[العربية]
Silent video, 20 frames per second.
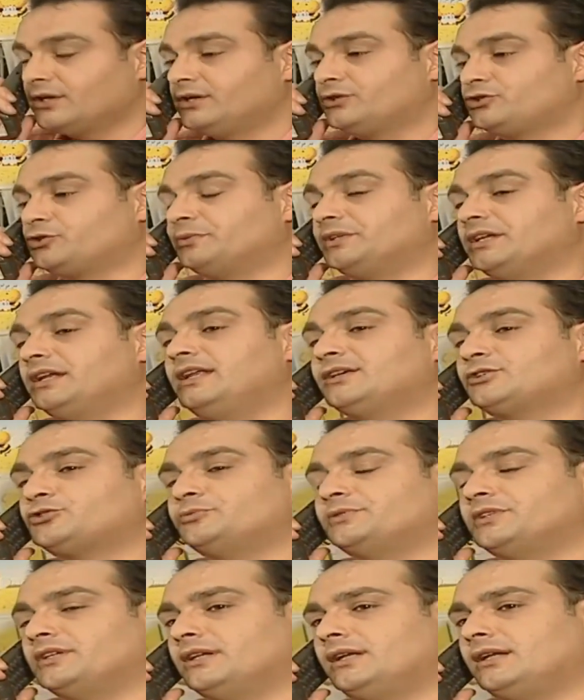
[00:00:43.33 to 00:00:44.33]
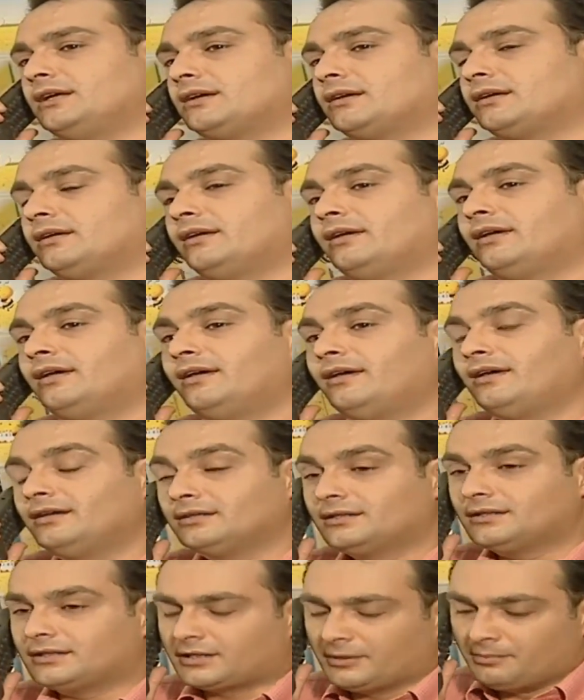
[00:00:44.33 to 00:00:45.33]
شو بدي لك شو بدي لك
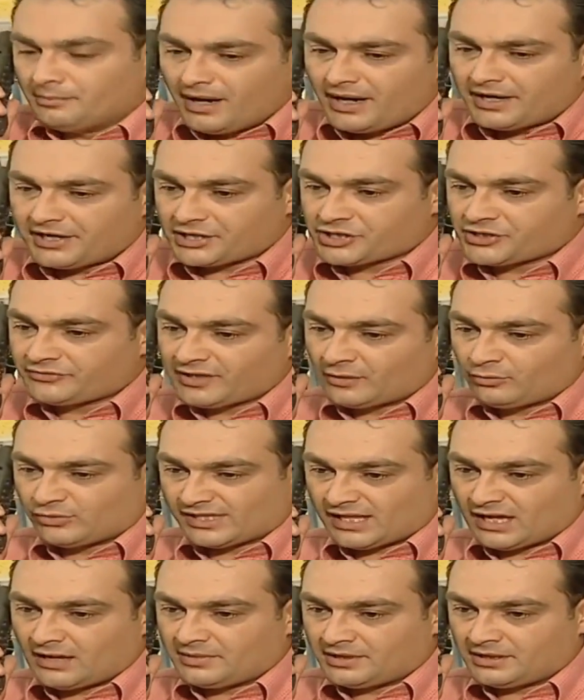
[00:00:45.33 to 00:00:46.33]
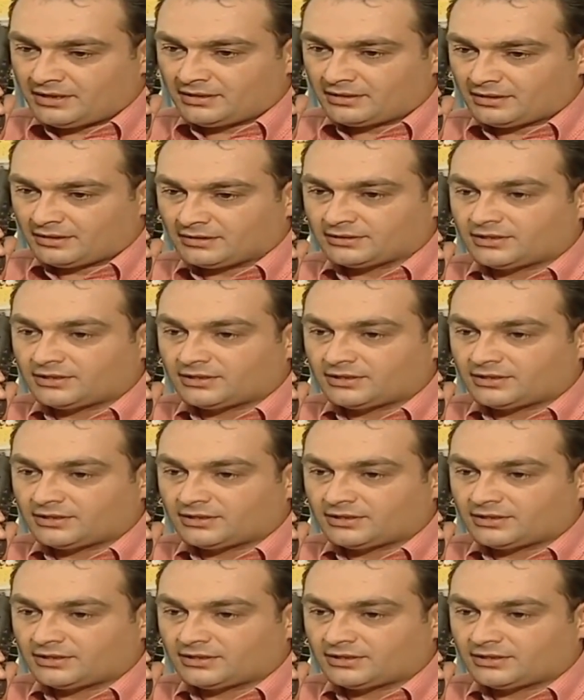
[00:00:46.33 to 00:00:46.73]
امبارح شفت ابو سامر